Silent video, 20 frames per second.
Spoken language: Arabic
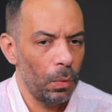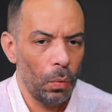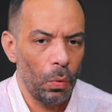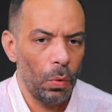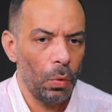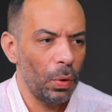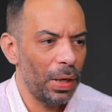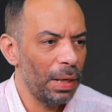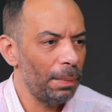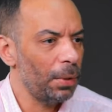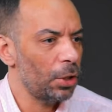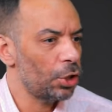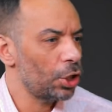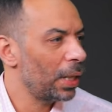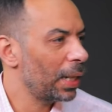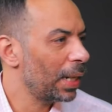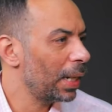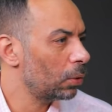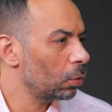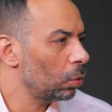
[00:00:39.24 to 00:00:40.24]
وجبنا
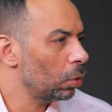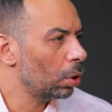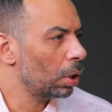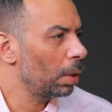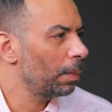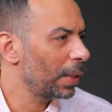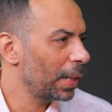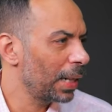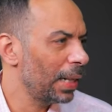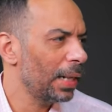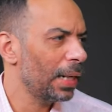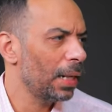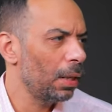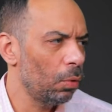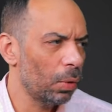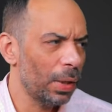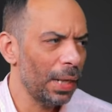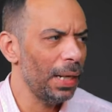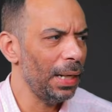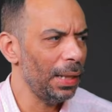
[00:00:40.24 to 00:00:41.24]
شركات اخرى من خارج
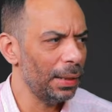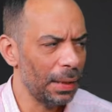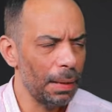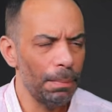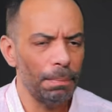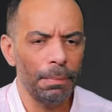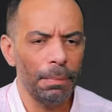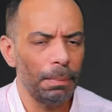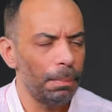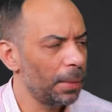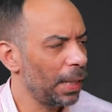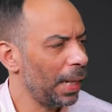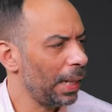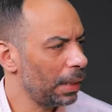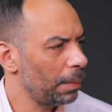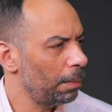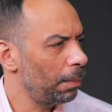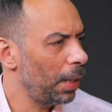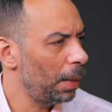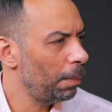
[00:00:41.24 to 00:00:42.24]
الوكاله تم
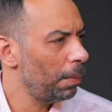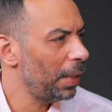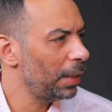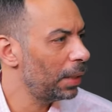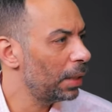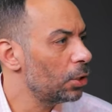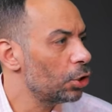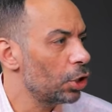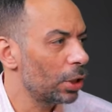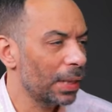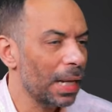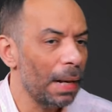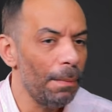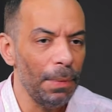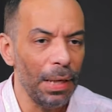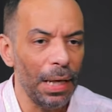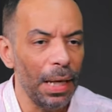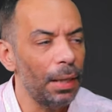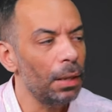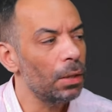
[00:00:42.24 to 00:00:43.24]
يعني ما قدرتش
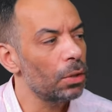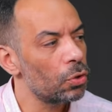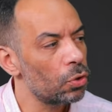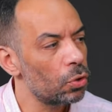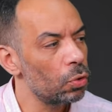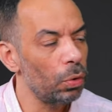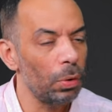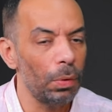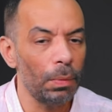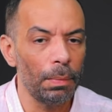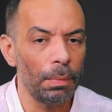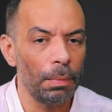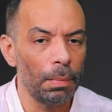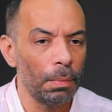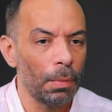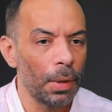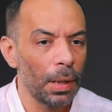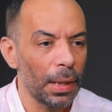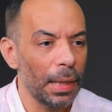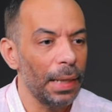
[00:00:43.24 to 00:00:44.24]
تكمل لان السوق
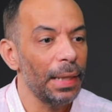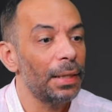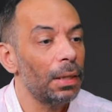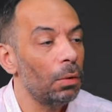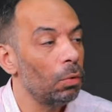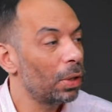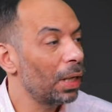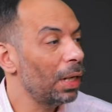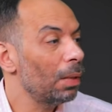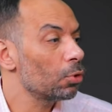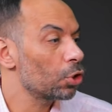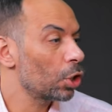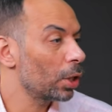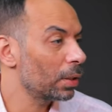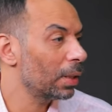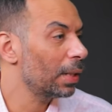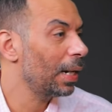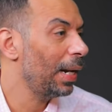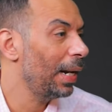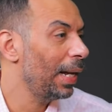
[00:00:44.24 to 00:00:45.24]
كانت الوكاله
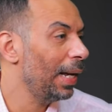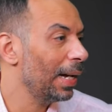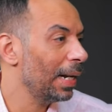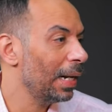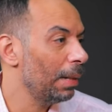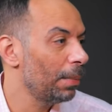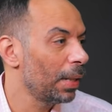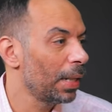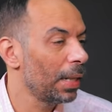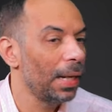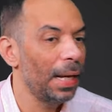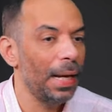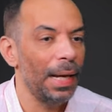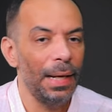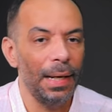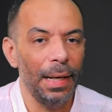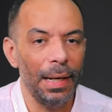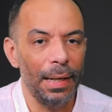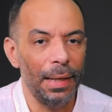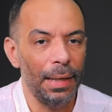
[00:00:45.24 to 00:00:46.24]
مسيطره على اغلب
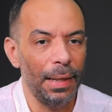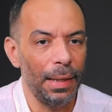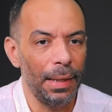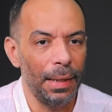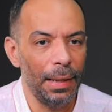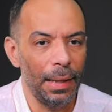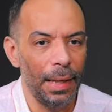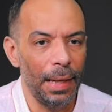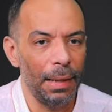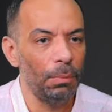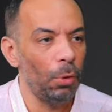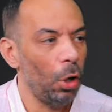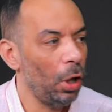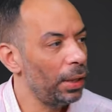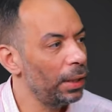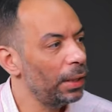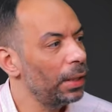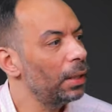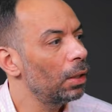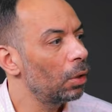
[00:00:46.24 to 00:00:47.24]

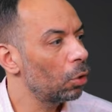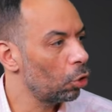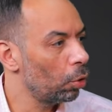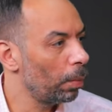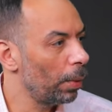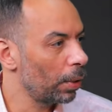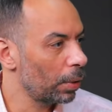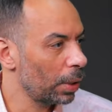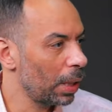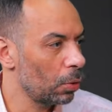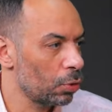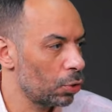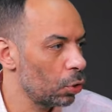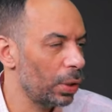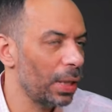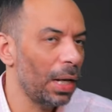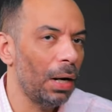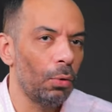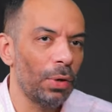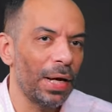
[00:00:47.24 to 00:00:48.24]
المعلنين الكبار او
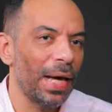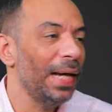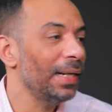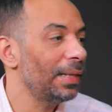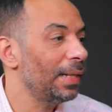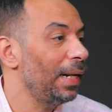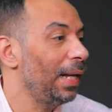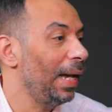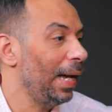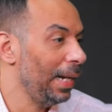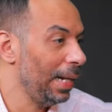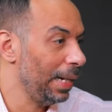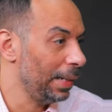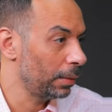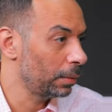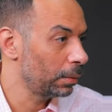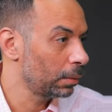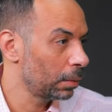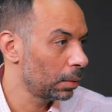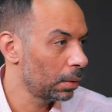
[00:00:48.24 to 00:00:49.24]
سوري او جهات الاعلان
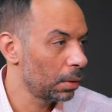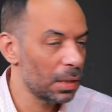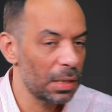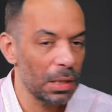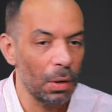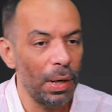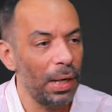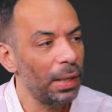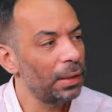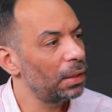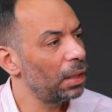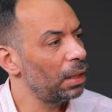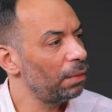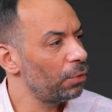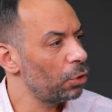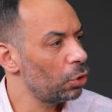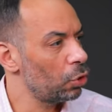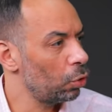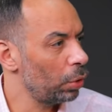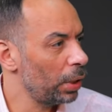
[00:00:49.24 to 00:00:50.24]
سواء
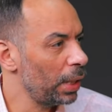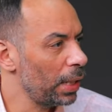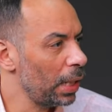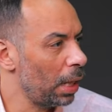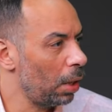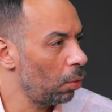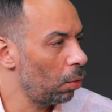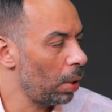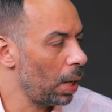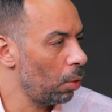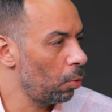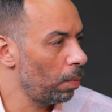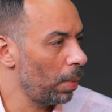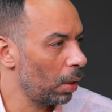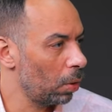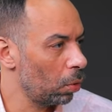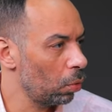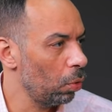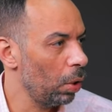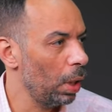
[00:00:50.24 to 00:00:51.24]
تلفزيونيه او او
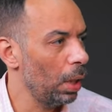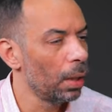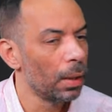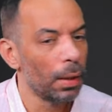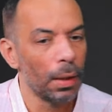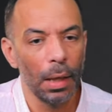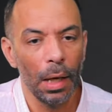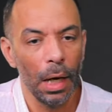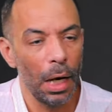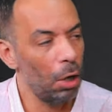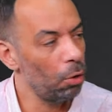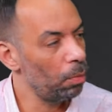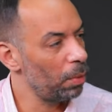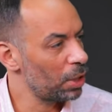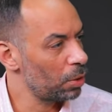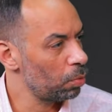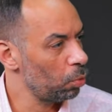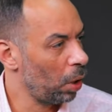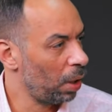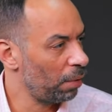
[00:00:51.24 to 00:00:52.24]
مقروءه او
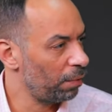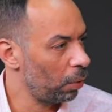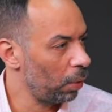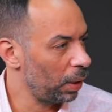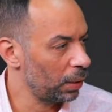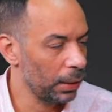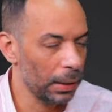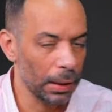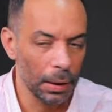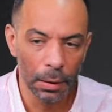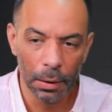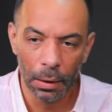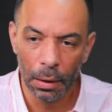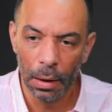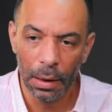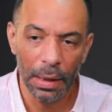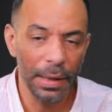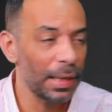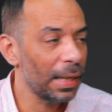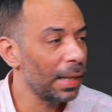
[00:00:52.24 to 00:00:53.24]
مسموعه في الوقت ده
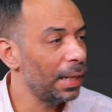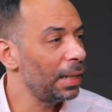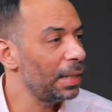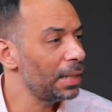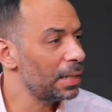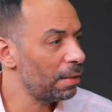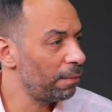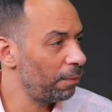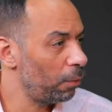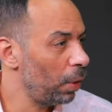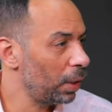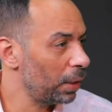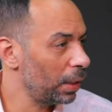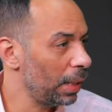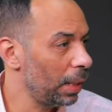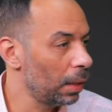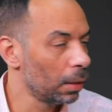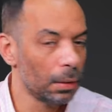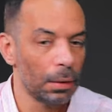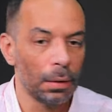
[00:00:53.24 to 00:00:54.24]
لان كان لسه في الوقت
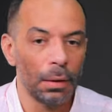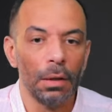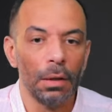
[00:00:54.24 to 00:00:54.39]
ده